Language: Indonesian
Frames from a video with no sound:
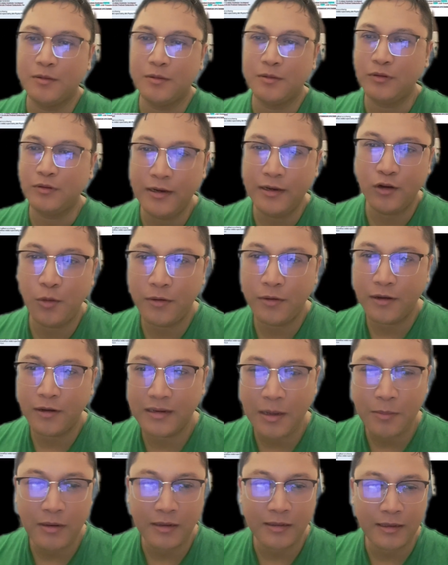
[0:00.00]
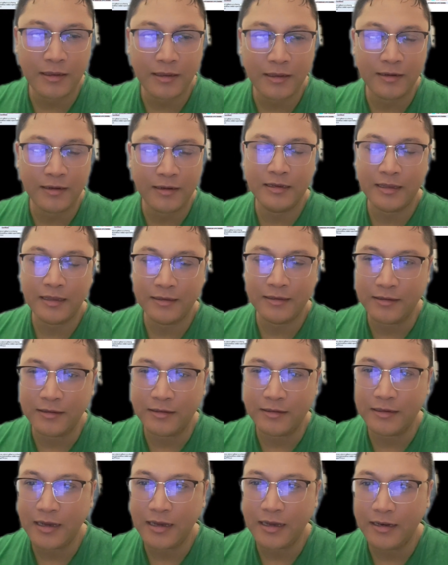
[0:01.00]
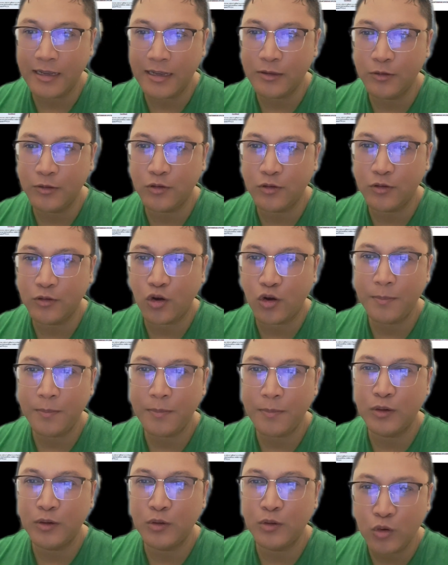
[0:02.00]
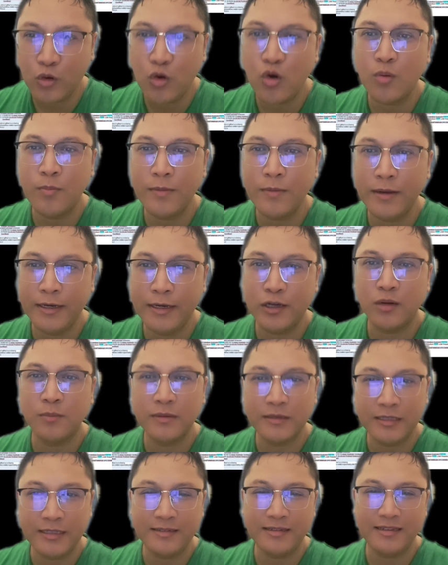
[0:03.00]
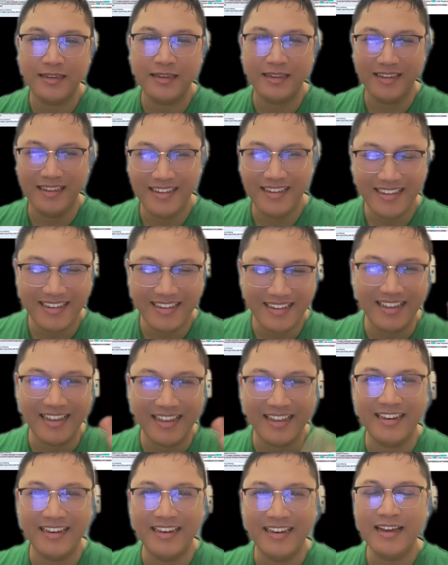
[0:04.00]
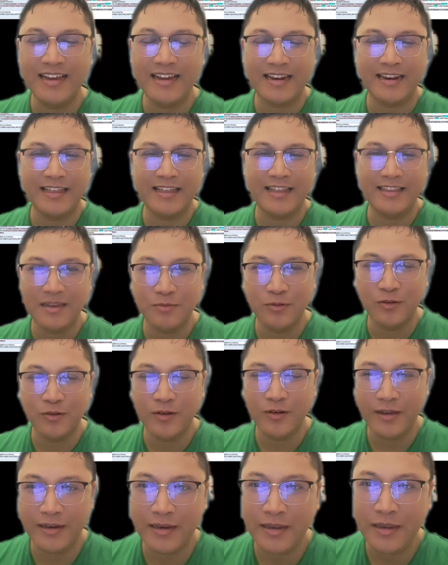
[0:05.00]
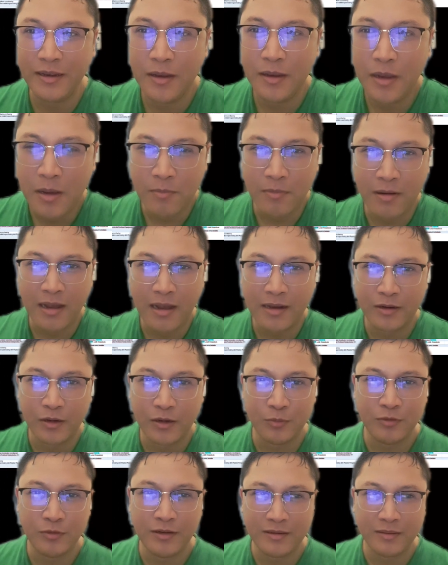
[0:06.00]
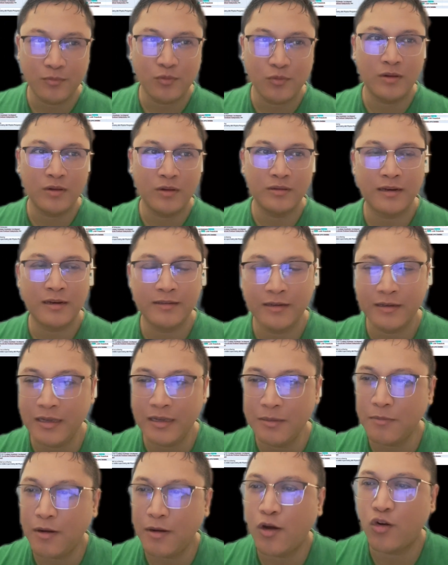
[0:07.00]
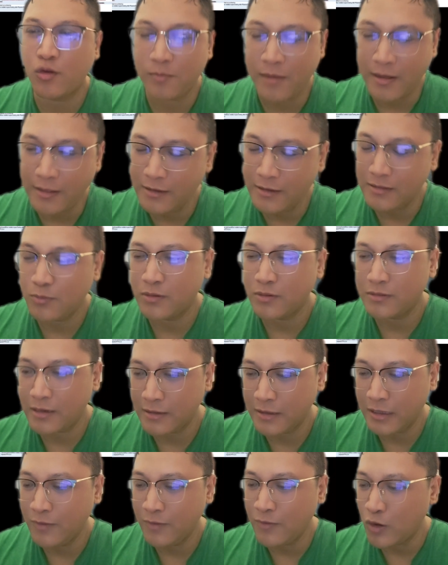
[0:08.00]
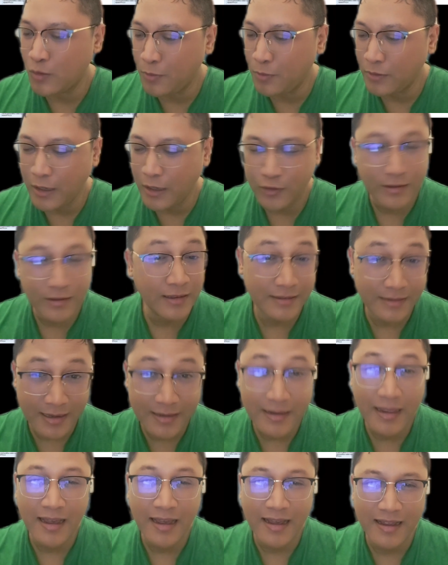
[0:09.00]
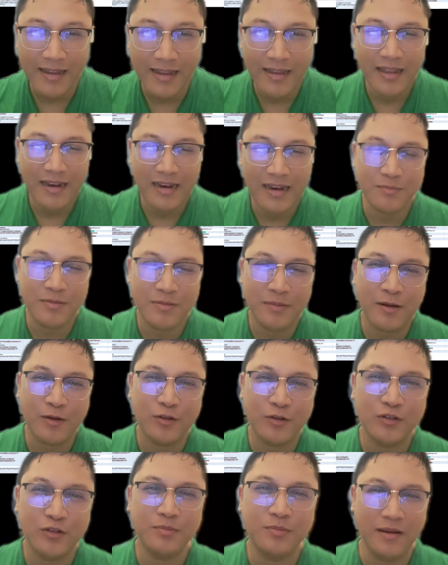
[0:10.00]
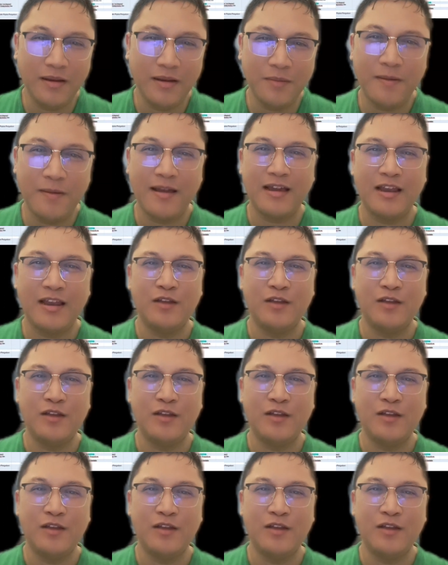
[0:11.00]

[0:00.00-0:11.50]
Kemudian dokumen keenam yang tadi kita janjikan yaitu dokumen pendukung mini kompetisi. Nah ini yang kerennya buku ini mengadopsi semua strategi, menghormati semua strategi walaupun kalau saya ditanya lebih bagus mana Pak?